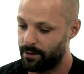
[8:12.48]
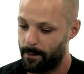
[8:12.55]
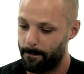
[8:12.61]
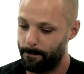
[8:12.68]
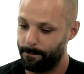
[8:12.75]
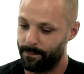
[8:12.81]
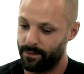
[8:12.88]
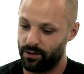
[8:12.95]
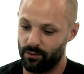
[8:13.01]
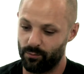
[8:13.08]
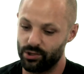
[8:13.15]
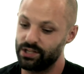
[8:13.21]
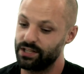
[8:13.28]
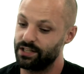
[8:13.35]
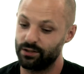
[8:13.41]
mhm. que moi
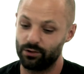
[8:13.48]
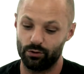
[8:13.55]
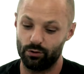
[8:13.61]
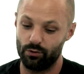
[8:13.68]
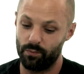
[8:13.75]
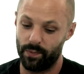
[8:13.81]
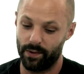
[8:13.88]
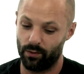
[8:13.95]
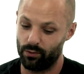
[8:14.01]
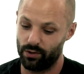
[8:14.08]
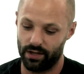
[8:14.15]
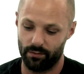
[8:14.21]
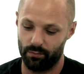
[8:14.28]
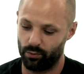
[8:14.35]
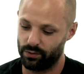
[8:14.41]
j'étais super
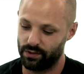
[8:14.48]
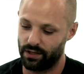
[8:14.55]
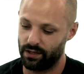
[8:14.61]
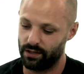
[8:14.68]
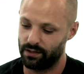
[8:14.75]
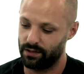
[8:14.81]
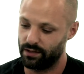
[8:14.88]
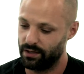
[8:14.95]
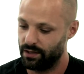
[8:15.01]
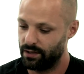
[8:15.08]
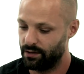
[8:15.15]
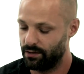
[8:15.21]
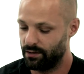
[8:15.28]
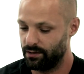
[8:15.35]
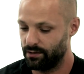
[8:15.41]
ok pour ça.
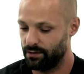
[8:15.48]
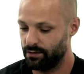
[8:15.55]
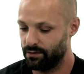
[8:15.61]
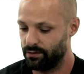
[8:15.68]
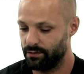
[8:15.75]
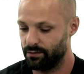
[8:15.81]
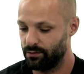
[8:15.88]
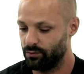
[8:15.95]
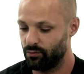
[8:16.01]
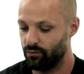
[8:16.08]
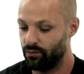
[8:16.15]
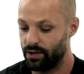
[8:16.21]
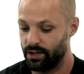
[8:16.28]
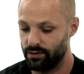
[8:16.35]
Euh, donc voilà.